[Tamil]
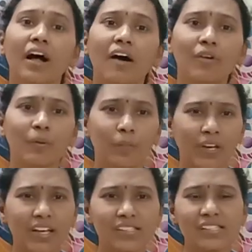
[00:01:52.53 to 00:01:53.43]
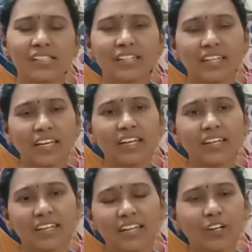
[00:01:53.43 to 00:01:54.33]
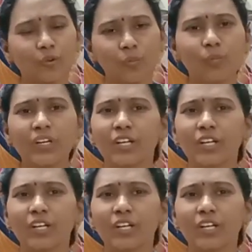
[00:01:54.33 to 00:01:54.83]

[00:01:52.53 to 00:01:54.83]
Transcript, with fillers: அவர் பேசுகிறத கேட்க கேட்க ரொம்ப